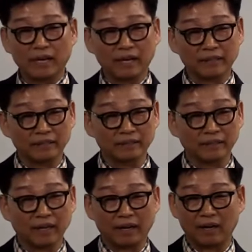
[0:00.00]
이 생각이
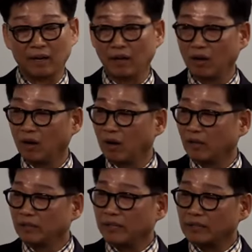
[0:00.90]
이러니까
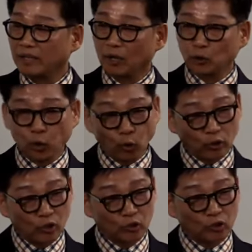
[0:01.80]
이 회사가
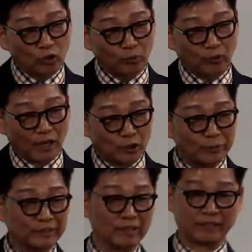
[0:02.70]
초인류 기업으로
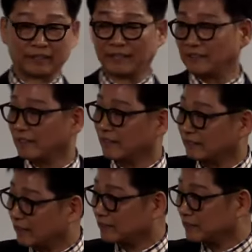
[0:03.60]
갈 수밖에 없겠다는
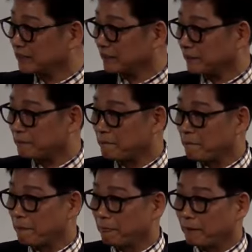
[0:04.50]
생각이 딱 드는 거예요.
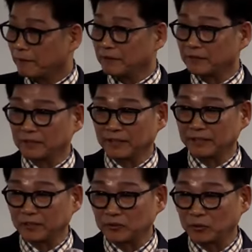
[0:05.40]

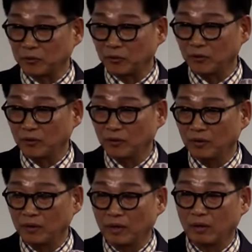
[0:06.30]
그러니까 어떻게 돼요? 저도
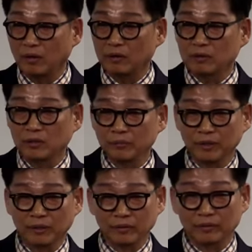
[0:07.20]

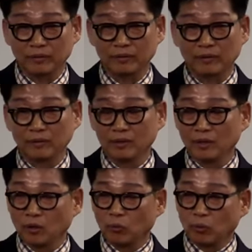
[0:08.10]
그러면
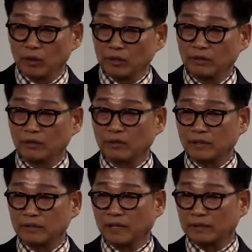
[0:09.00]
월
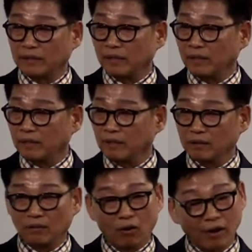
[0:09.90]
1억 가져가는 게
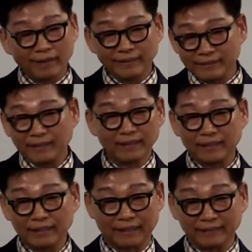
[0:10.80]
허황된
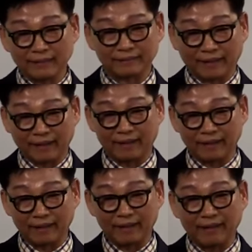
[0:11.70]
생각이
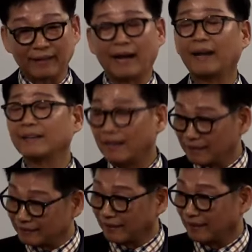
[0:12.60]
아니겠다.
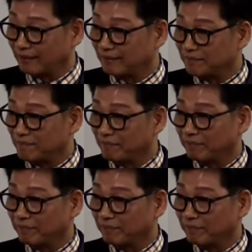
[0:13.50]
가능하겠다.